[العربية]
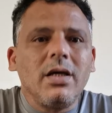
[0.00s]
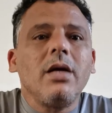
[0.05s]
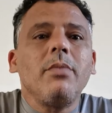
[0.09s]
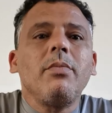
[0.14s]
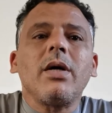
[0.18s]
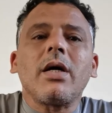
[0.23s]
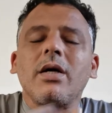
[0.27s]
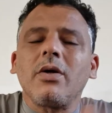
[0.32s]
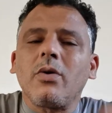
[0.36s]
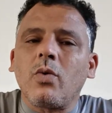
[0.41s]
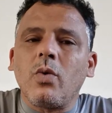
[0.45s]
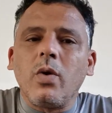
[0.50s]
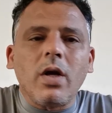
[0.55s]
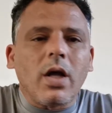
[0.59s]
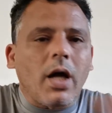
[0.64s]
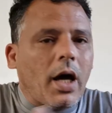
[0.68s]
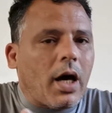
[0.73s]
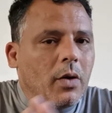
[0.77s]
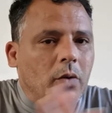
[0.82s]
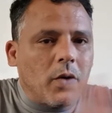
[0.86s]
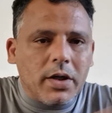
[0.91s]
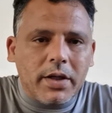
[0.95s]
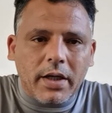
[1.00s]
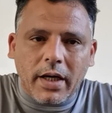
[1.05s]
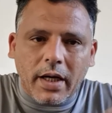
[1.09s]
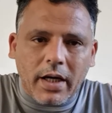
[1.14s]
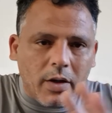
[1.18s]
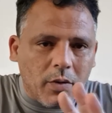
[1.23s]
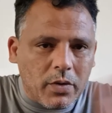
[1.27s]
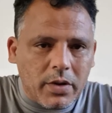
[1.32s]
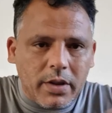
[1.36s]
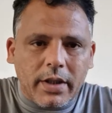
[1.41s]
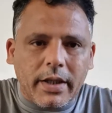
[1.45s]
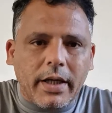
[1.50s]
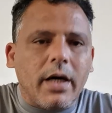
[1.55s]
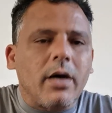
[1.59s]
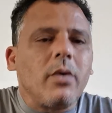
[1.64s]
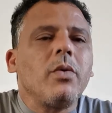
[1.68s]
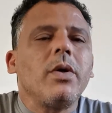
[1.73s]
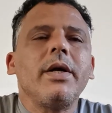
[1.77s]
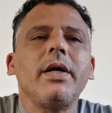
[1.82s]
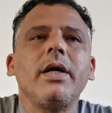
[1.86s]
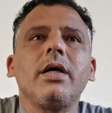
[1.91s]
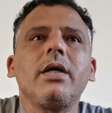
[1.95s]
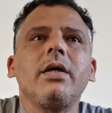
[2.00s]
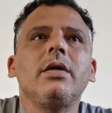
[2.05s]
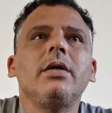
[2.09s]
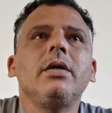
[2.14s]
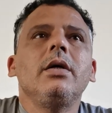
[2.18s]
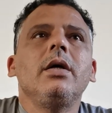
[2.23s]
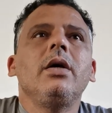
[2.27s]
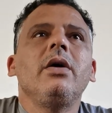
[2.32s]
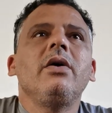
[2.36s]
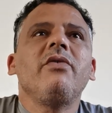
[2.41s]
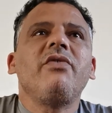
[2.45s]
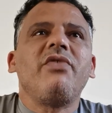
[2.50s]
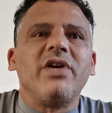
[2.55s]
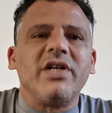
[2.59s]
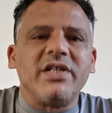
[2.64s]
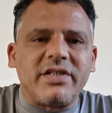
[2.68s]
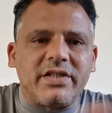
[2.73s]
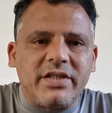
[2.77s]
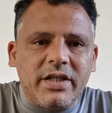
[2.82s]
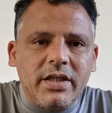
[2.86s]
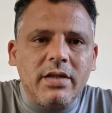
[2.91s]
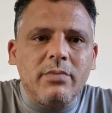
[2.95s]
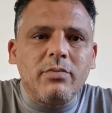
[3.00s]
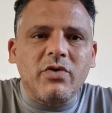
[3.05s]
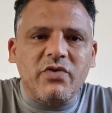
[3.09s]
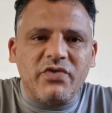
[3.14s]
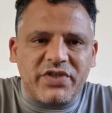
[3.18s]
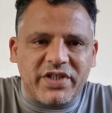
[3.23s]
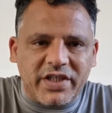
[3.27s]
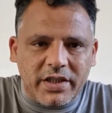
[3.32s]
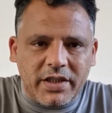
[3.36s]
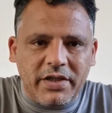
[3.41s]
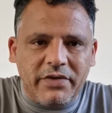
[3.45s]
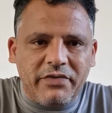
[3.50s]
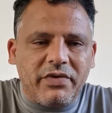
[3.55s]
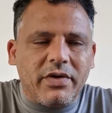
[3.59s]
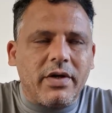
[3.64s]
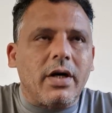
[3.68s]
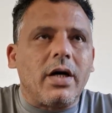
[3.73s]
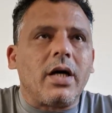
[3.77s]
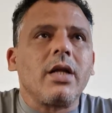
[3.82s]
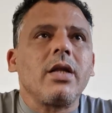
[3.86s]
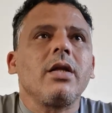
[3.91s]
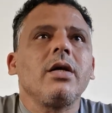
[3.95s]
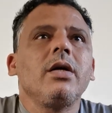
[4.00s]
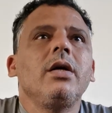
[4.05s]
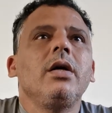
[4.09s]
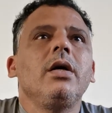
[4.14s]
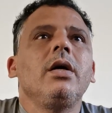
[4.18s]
الباقي كل خونه خونه خونه فاسدين مفسدين في الارض